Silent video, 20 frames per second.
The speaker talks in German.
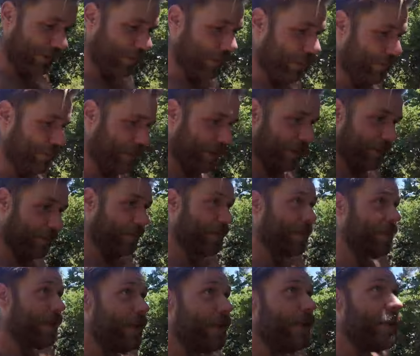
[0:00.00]
da, weil jetzt
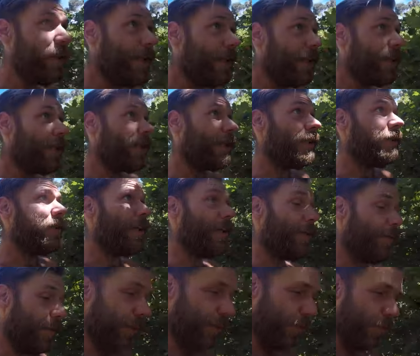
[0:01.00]
geht es
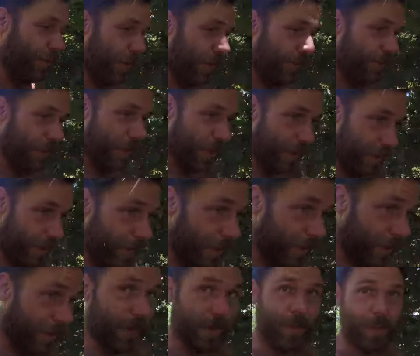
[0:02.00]
erstmal nur um
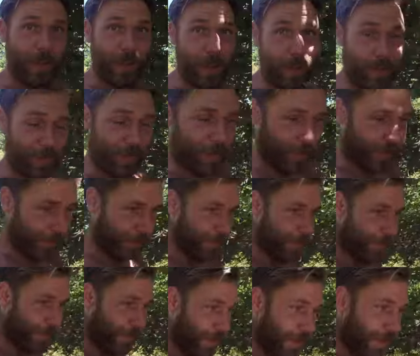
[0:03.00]
meine Gäste.
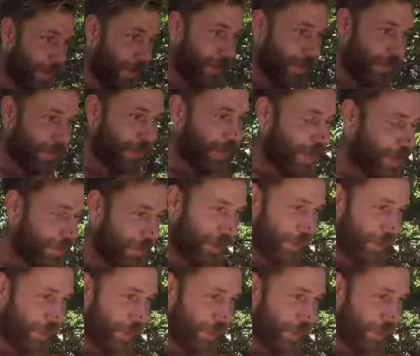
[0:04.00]
Und Zwar habe ich